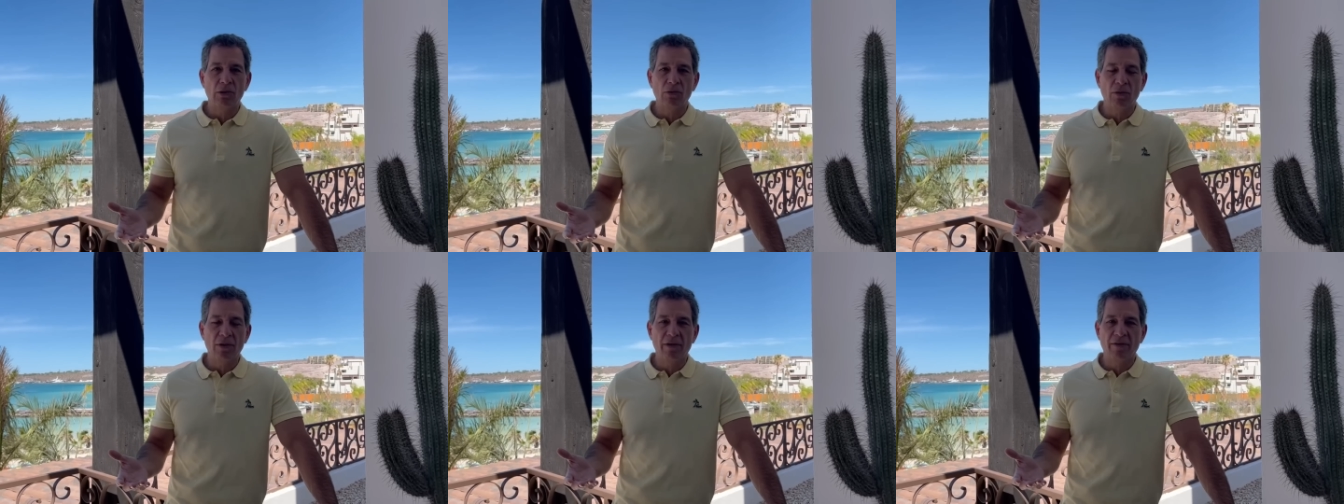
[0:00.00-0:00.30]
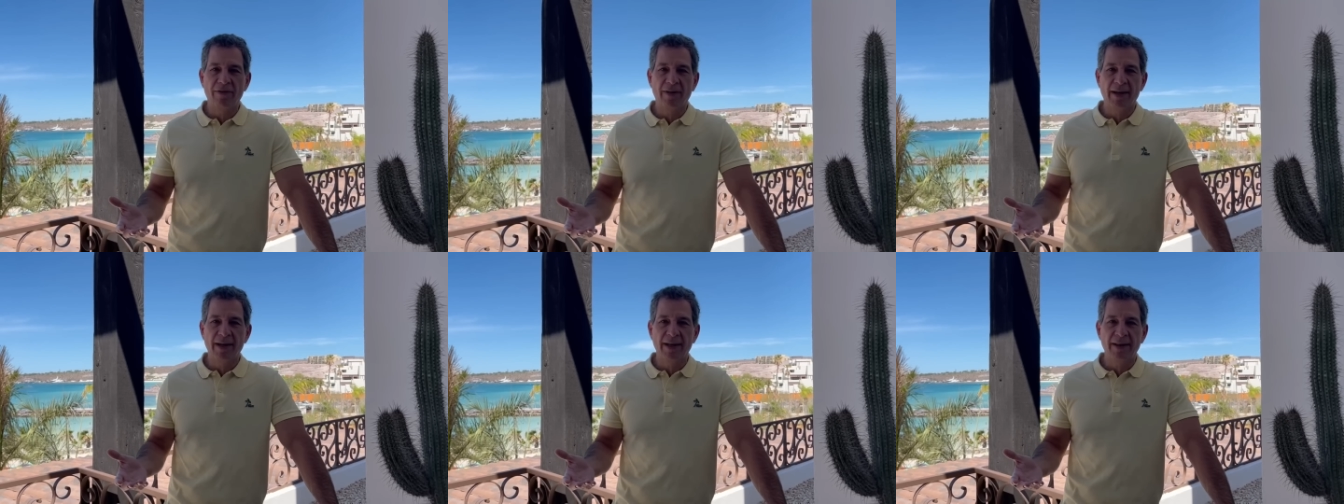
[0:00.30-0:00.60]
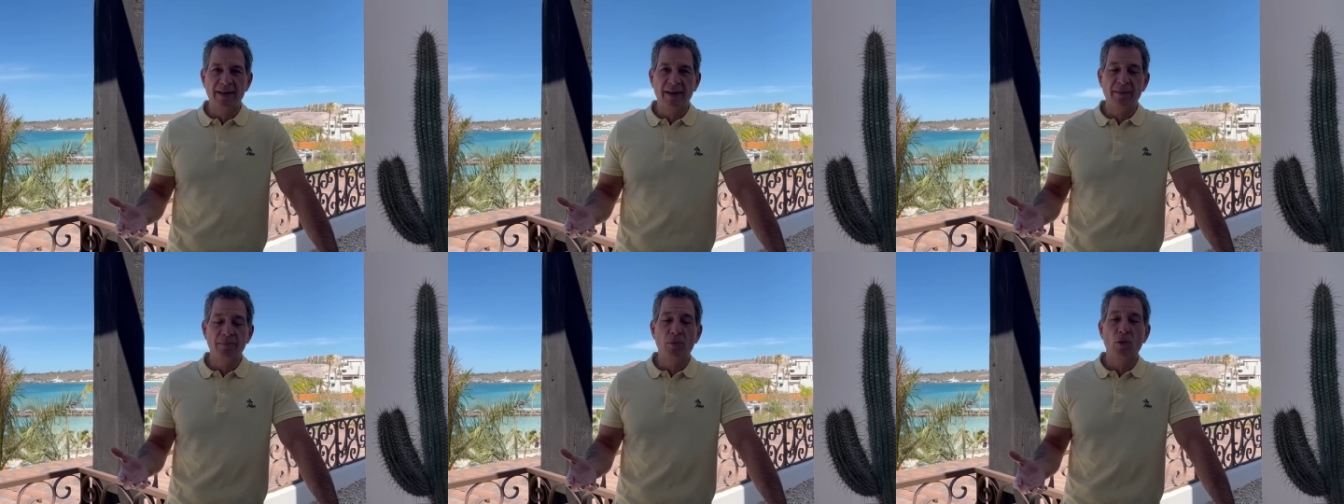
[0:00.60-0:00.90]
Tuca
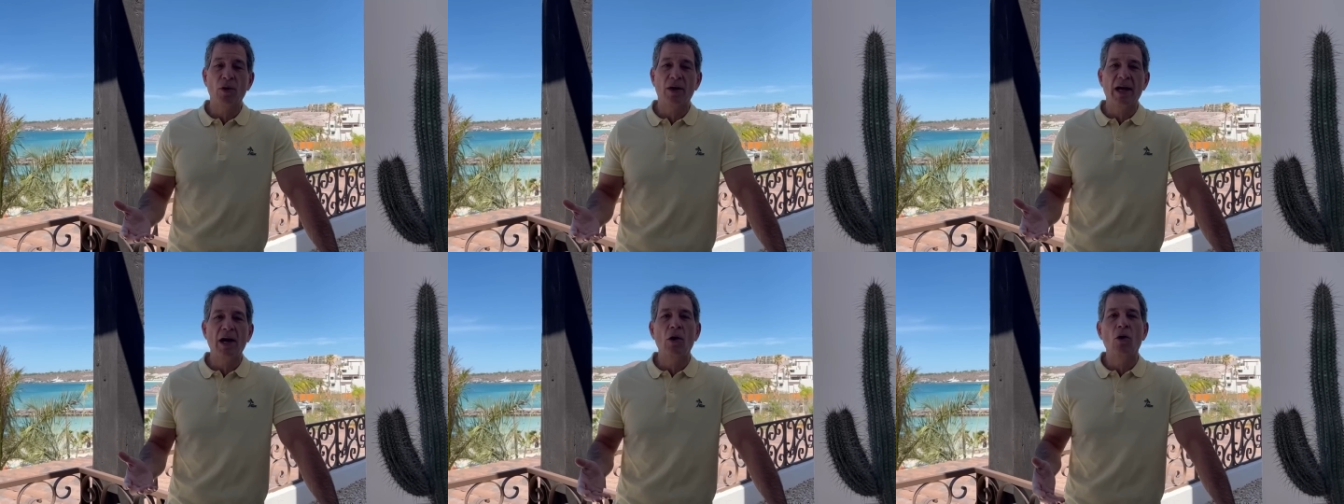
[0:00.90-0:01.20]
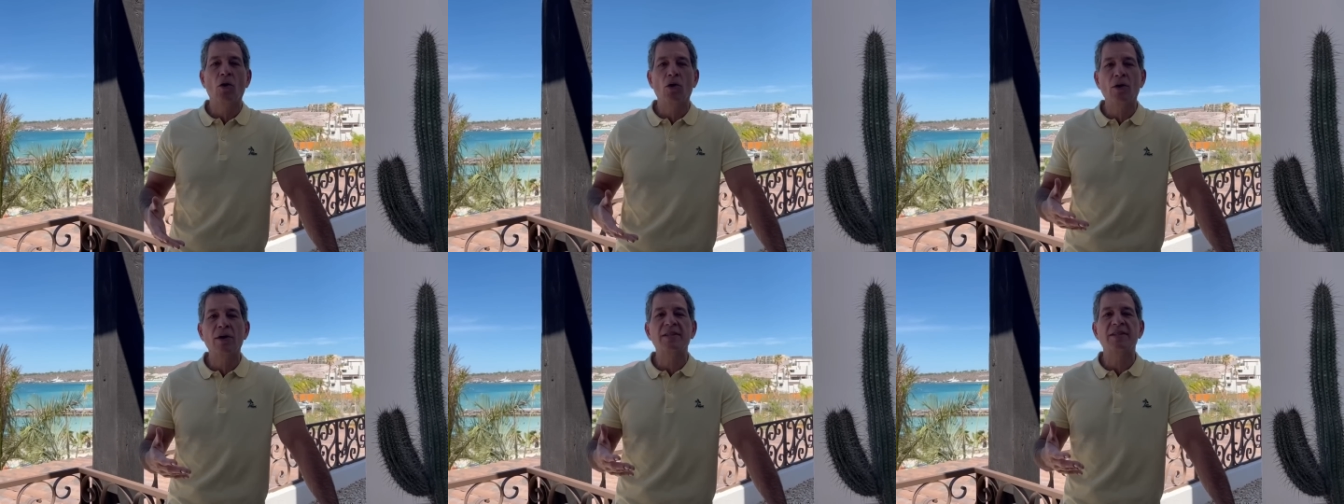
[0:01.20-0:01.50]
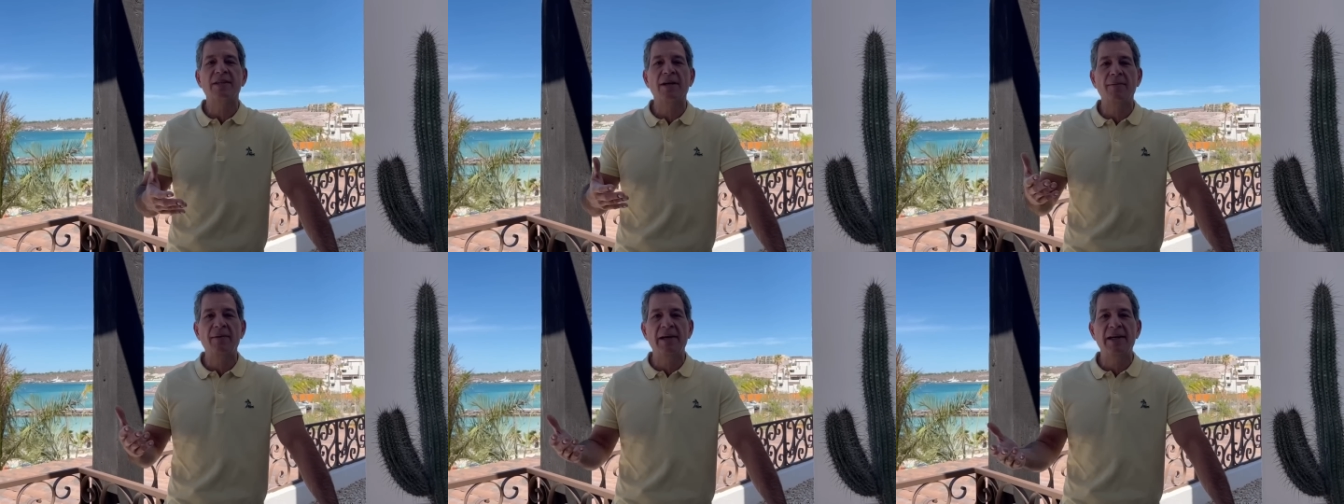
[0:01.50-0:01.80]
Ferretti porque logró
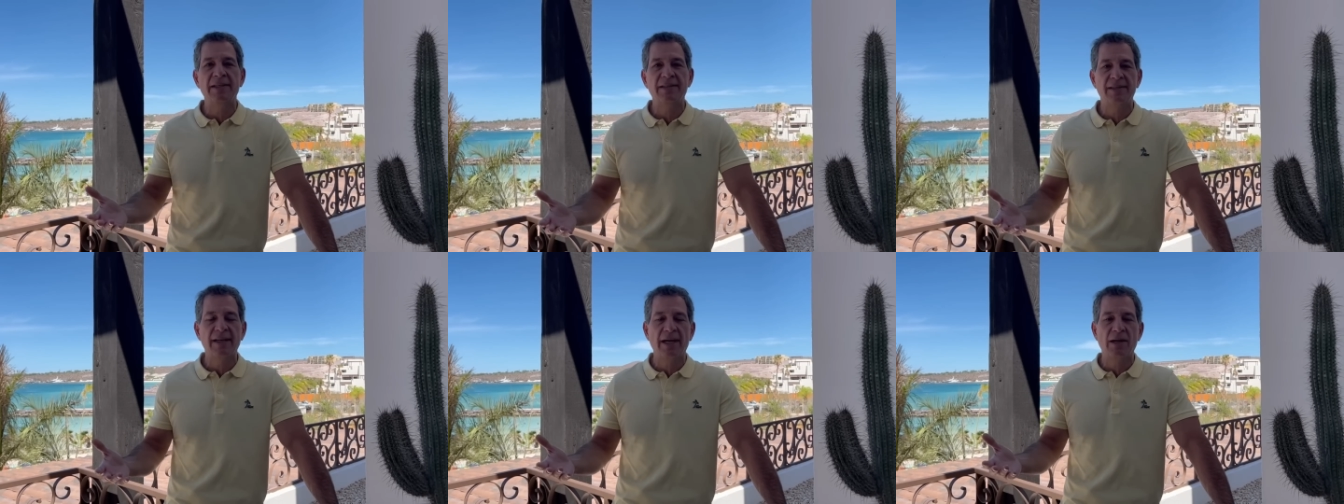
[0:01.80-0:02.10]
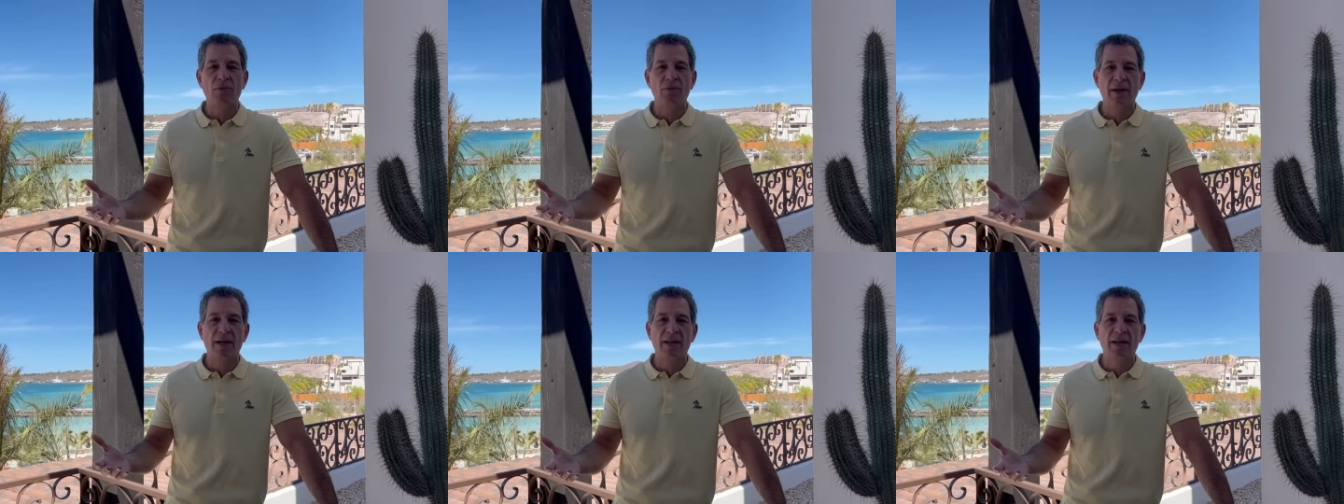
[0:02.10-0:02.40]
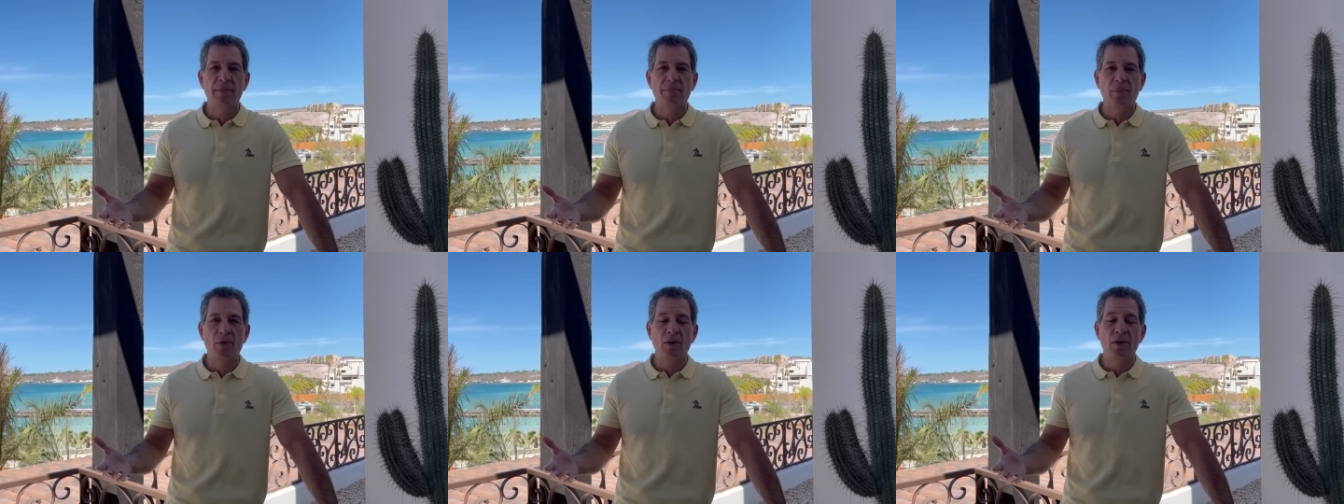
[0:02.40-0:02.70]
estabilizar a un
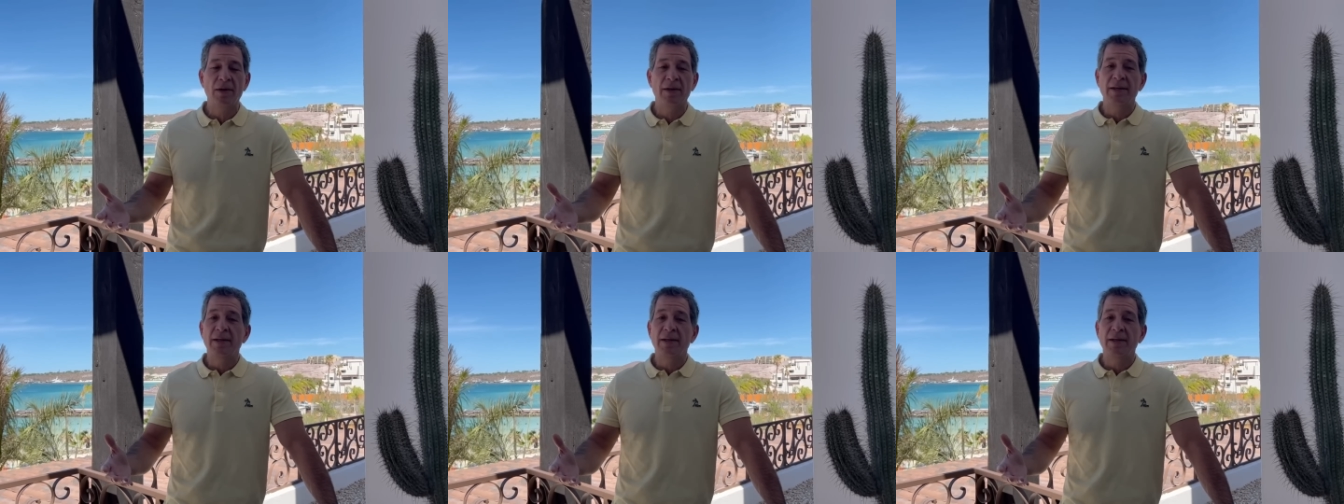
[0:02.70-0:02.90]
equipo